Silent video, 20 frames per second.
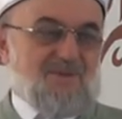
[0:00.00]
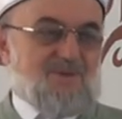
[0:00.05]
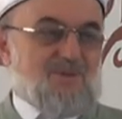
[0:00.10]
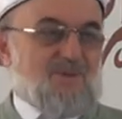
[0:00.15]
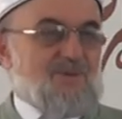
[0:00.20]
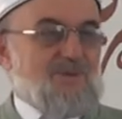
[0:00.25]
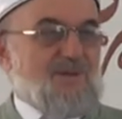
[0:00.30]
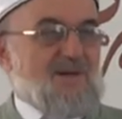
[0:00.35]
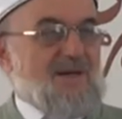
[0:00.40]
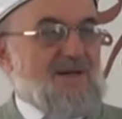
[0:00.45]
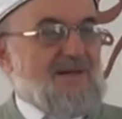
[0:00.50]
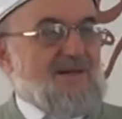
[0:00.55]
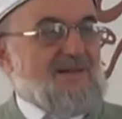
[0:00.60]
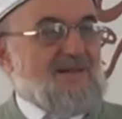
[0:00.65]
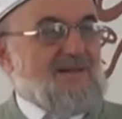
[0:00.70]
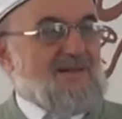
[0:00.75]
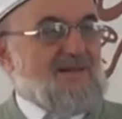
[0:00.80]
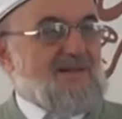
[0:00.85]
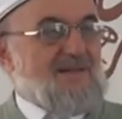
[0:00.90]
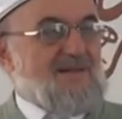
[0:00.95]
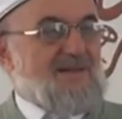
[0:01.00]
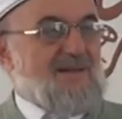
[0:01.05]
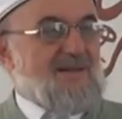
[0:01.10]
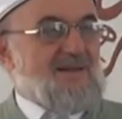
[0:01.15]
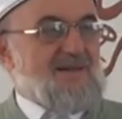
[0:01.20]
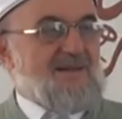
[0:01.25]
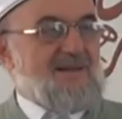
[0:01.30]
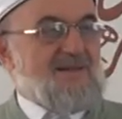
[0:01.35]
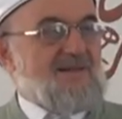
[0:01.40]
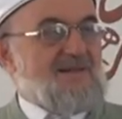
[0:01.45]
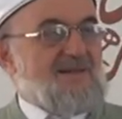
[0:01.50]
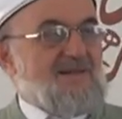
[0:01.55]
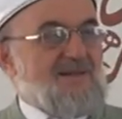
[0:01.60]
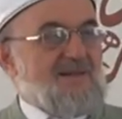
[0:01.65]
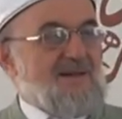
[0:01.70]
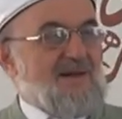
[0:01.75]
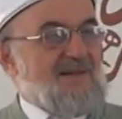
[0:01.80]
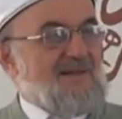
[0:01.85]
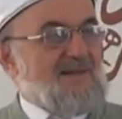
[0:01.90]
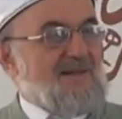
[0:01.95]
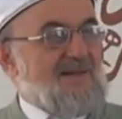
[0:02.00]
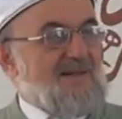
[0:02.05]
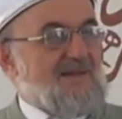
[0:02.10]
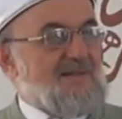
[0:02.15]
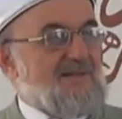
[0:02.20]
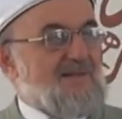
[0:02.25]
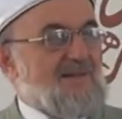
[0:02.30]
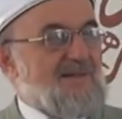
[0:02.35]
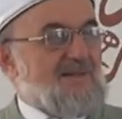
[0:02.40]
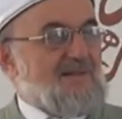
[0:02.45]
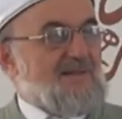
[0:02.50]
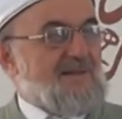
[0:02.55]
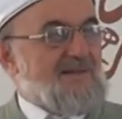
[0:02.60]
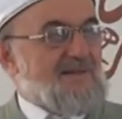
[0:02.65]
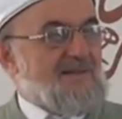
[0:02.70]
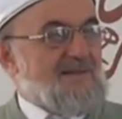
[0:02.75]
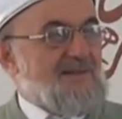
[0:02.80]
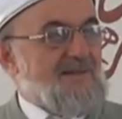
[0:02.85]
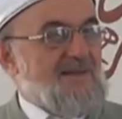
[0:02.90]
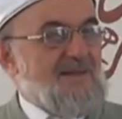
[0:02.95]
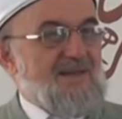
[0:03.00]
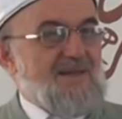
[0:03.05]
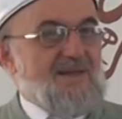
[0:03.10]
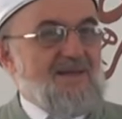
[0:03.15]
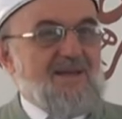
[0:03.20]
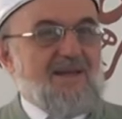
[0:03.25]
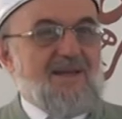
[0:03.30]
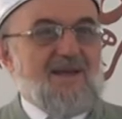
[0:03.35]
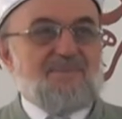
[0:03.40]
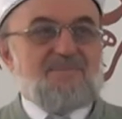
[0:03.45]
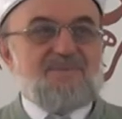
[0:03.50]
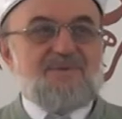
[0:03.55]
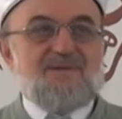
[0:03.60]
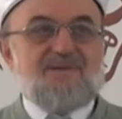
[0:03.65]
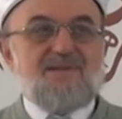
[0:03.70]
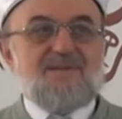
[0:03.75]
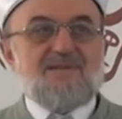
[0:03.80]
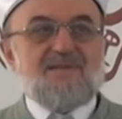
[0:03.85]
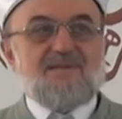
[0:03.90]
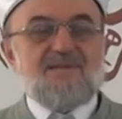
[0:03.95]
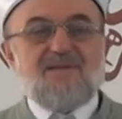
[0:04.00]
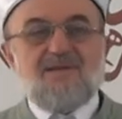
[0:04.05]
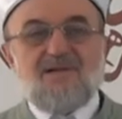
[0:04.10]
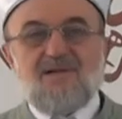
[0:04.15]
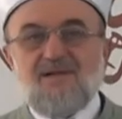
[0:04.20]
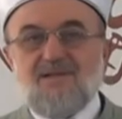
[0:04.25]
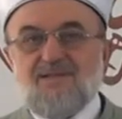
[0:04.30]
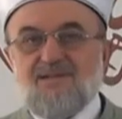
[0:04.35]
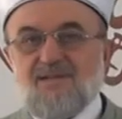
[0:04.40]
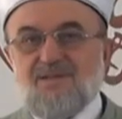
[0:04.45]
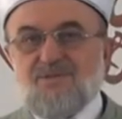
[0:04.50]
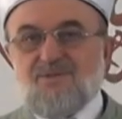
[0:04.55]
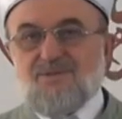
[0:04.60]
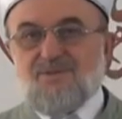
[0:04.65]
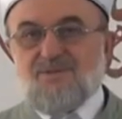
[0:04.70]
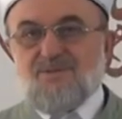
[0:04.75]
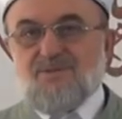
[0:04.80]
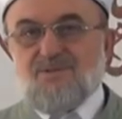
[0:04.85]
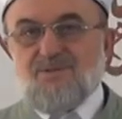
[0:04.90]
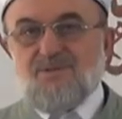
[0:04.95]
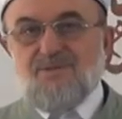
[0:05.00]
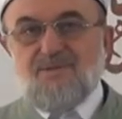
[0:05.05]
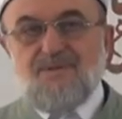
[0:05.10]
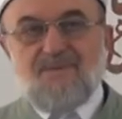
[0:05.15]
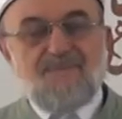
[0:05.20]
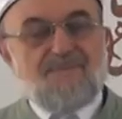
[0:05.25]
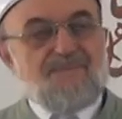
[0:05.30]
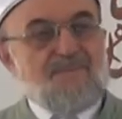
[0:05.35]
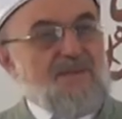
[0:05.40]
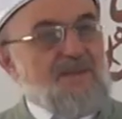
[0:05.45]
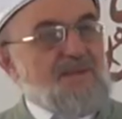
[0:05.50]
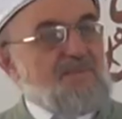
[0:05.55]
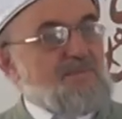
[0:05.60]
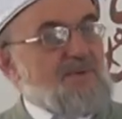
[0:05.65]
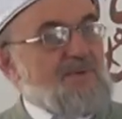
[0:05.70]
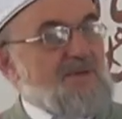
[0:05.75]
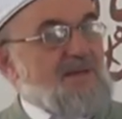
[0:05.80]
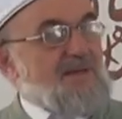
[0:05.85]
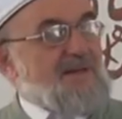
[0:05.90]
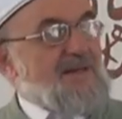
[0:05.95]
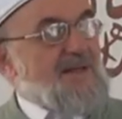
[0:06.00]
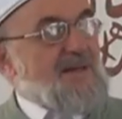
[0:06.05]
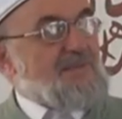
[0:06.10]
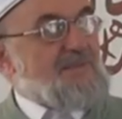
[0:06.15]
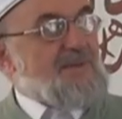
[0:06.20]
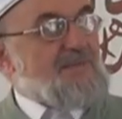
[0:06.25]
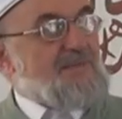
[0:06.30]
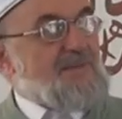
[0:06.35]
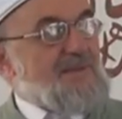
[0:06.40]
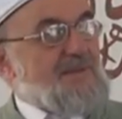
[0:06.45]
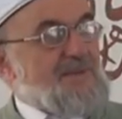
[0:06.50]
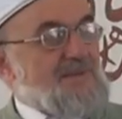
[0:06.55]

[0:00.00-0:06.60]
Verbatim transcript: Kul hakkı, insan hakkı, Allah'ın hakları hepsine Allah korusun. Böyle ne yapabilir?